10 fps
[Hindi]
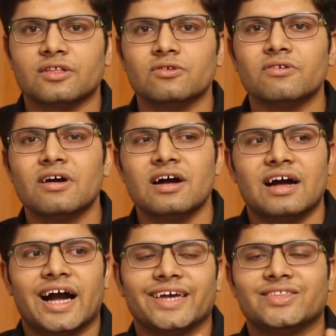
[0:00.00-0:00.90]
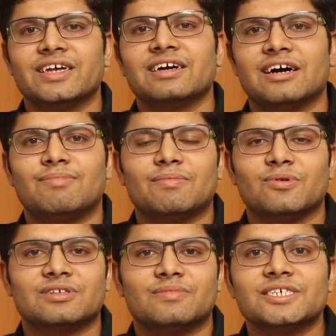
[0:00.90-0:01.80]
तो आई थिंक अब आप
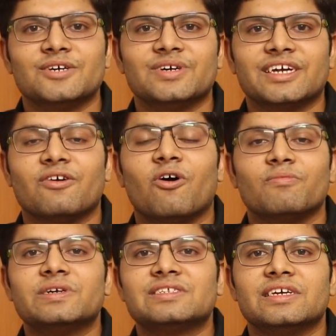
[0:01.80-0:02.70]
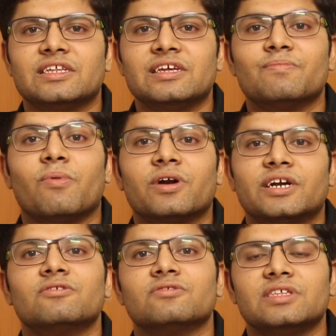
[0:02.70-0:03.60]
लोग समझ गए होंगे कि हॉबीज़ इतनी
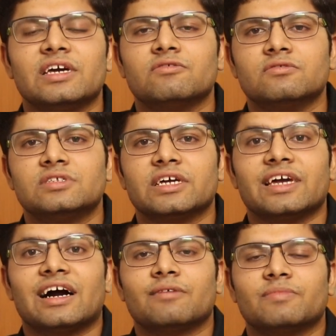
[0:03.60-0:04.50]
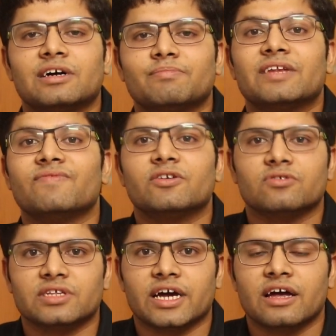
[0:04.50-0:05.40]
इंपॉर्टेंट होती है उनसे क्या अपना बेनिफिट
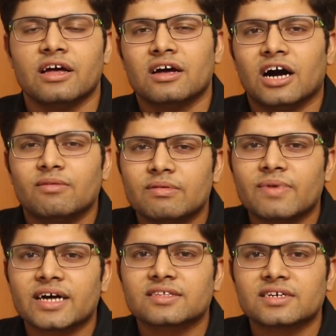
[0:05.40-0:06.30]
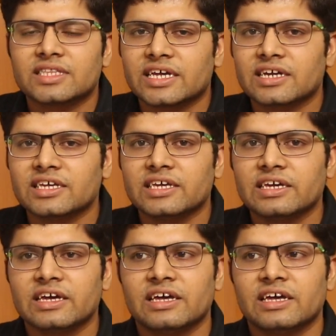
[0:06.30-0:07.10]
होता है अब हम बात करते हैं यार कि